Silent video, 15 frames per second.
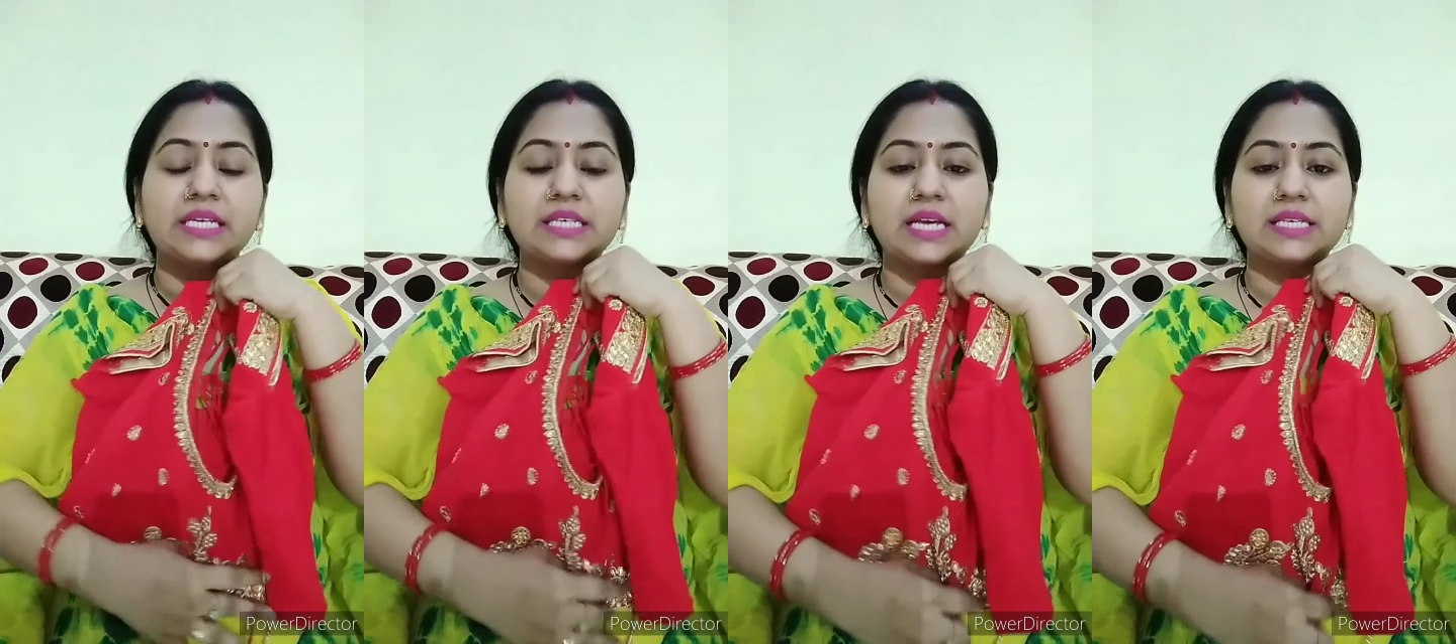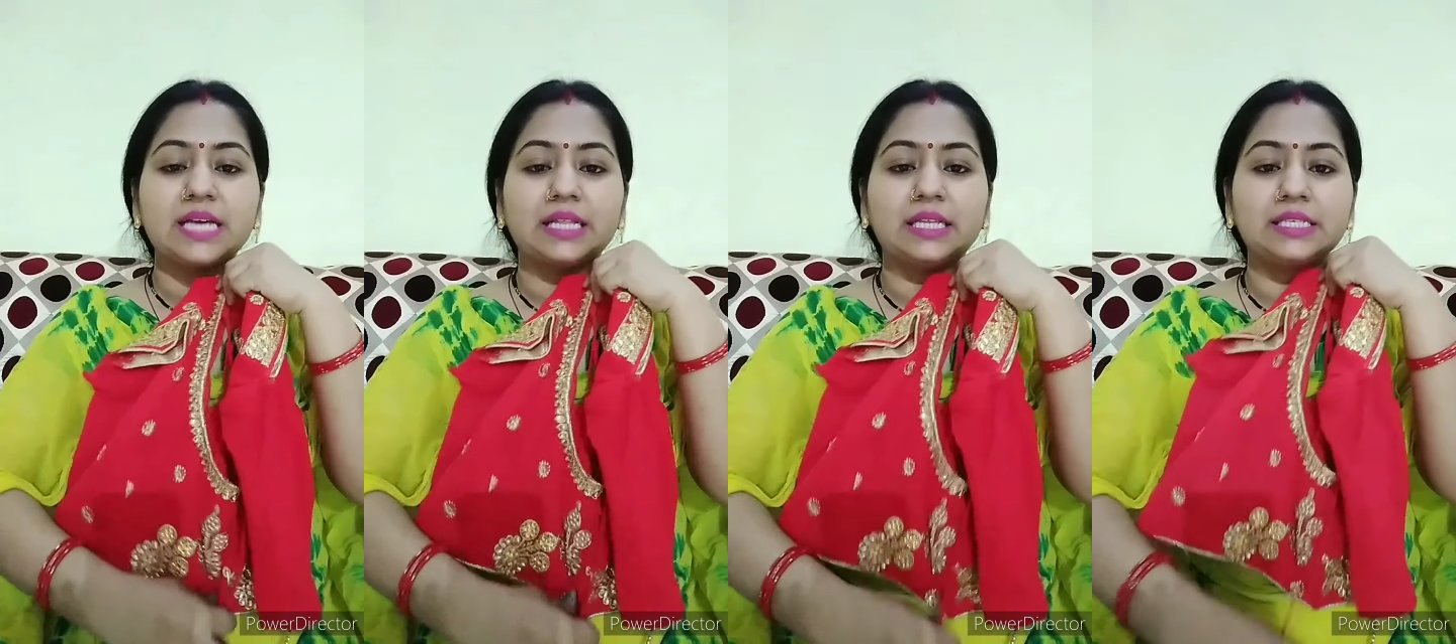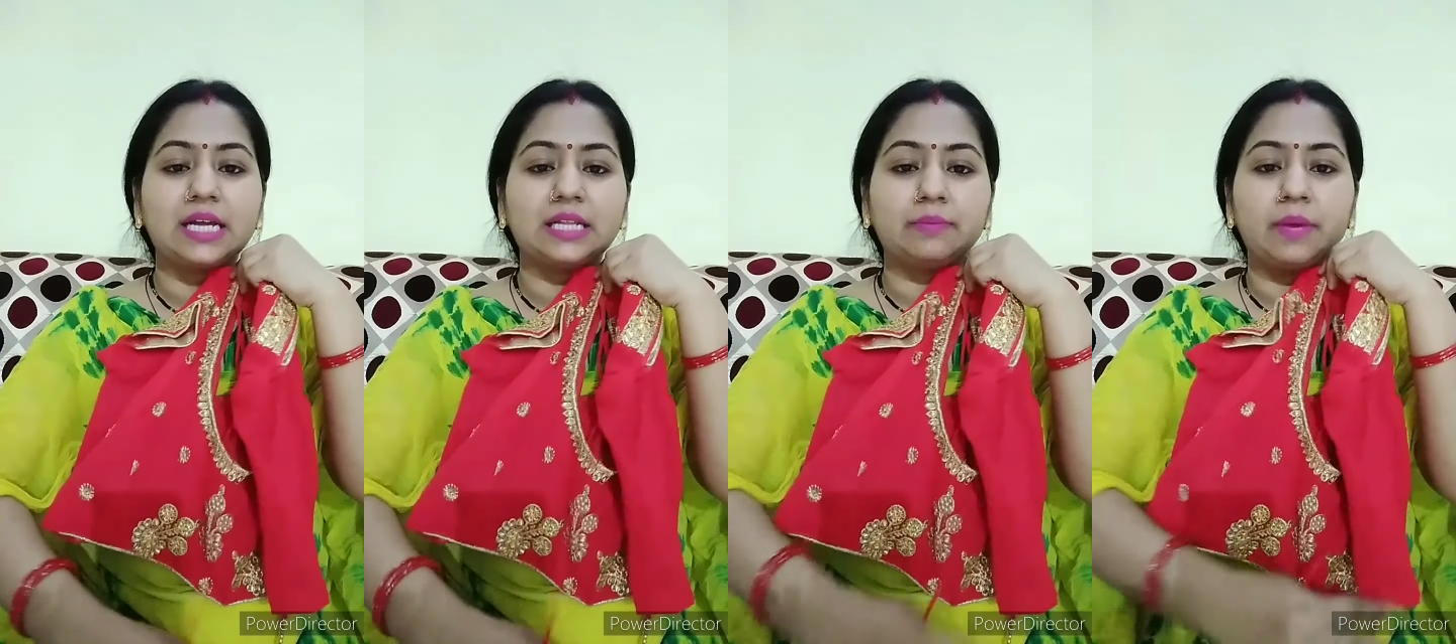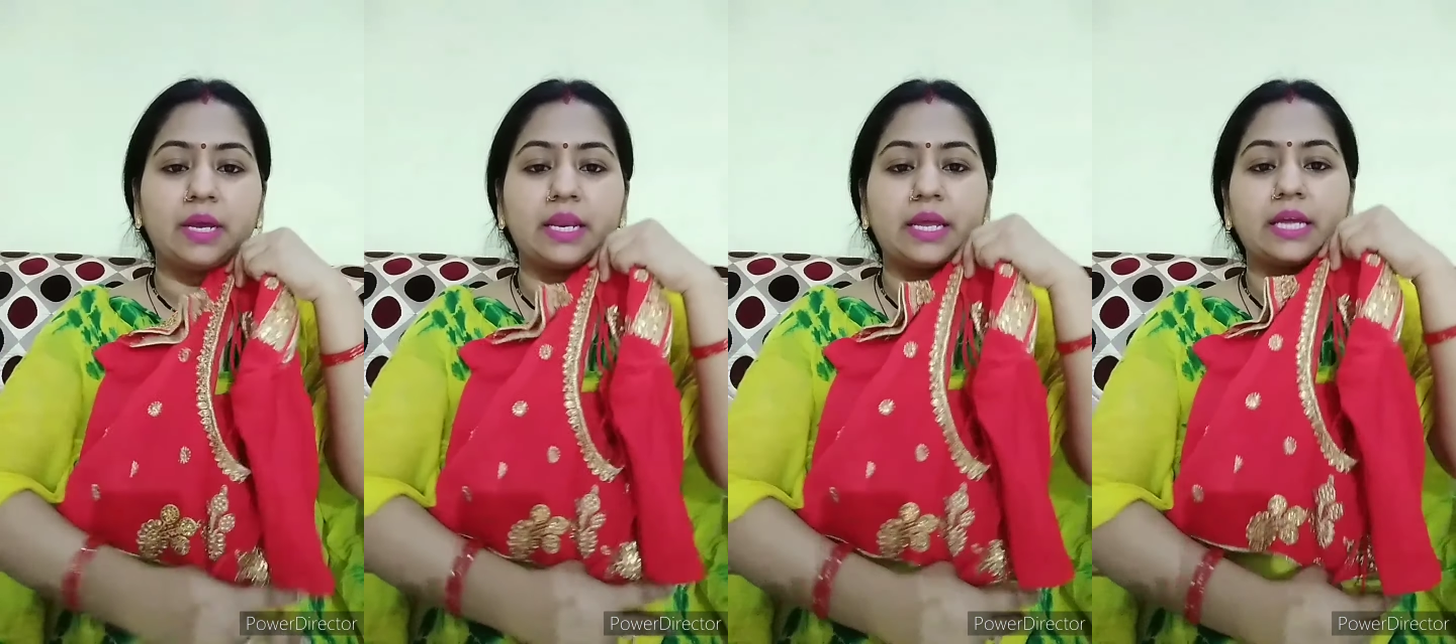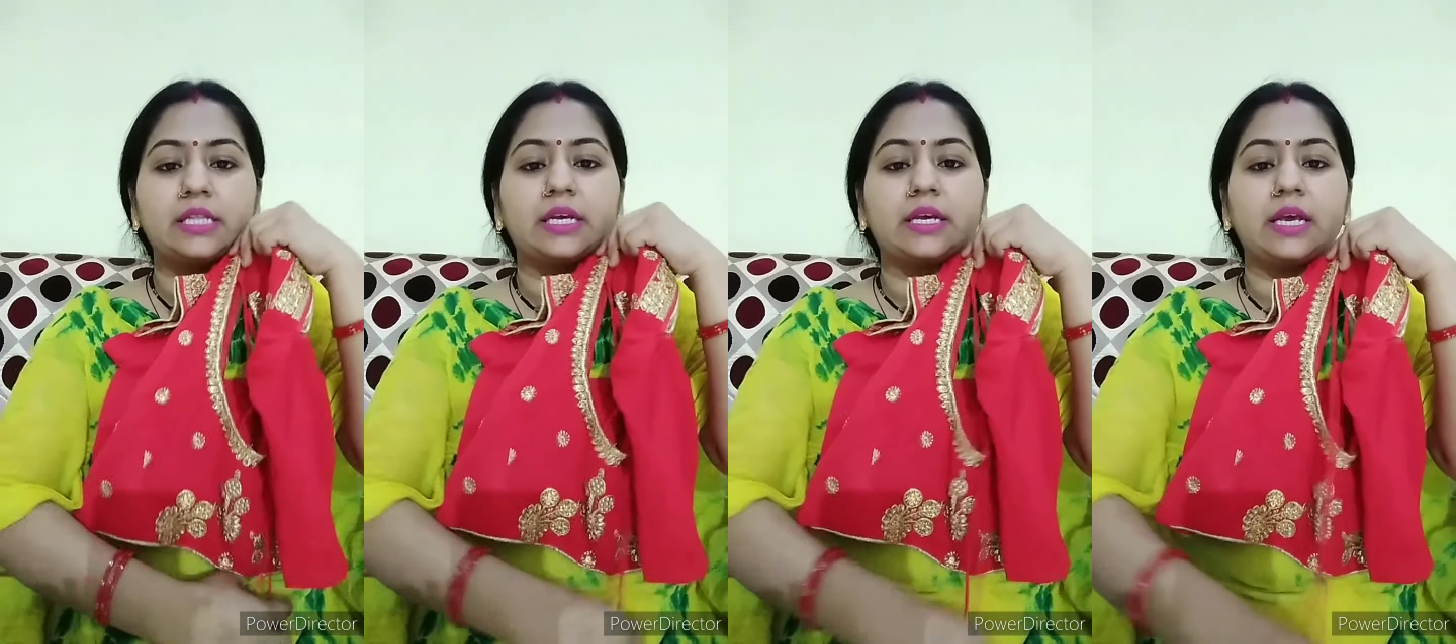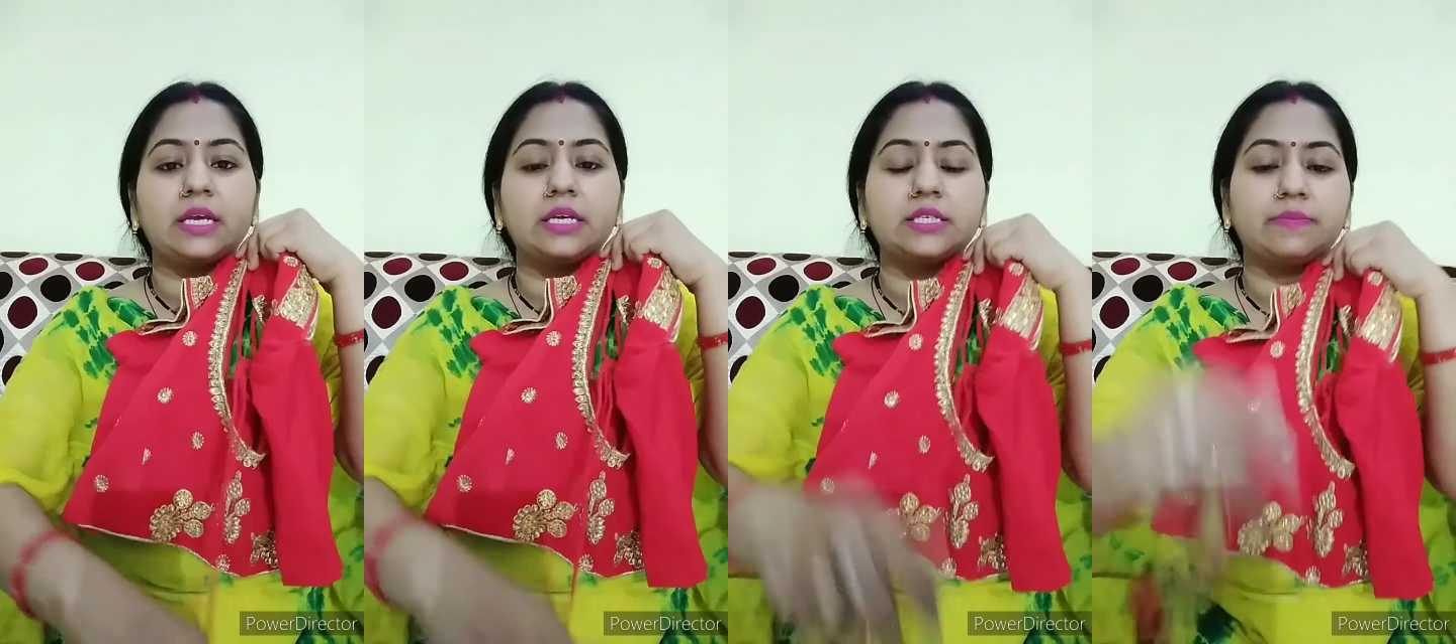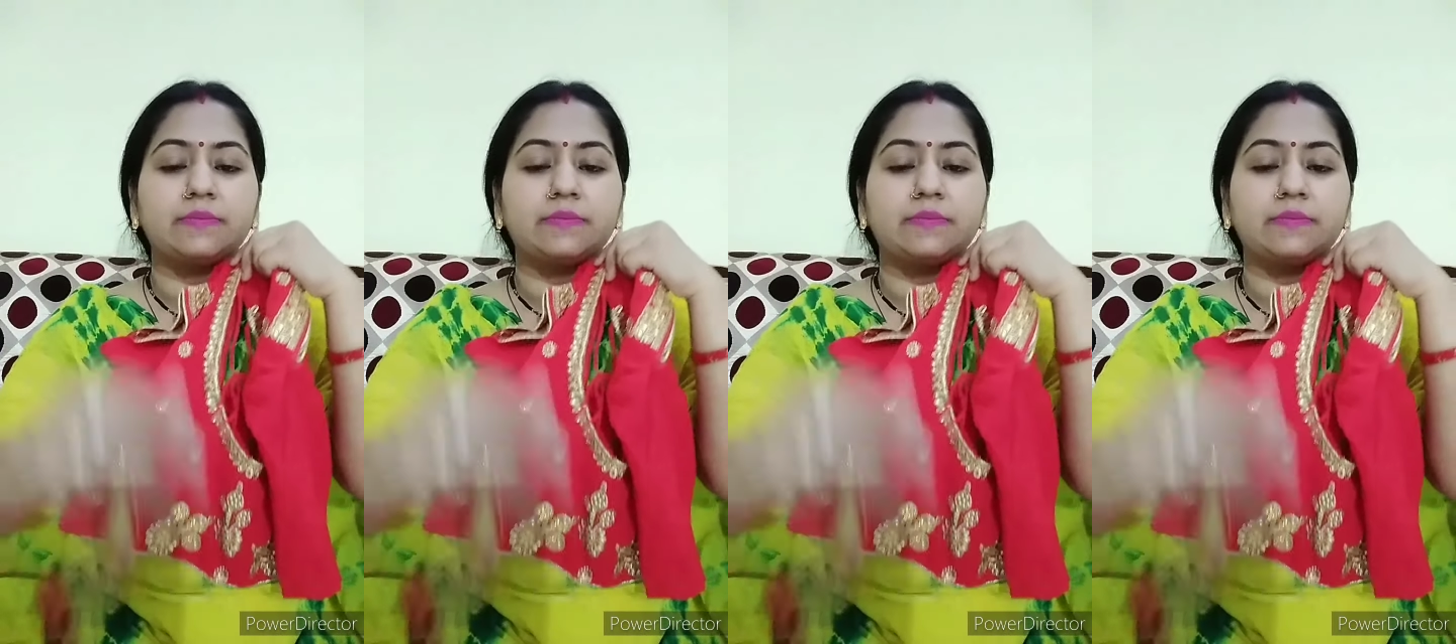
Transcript: इसके साथ ही साथ मैंने ये देखिए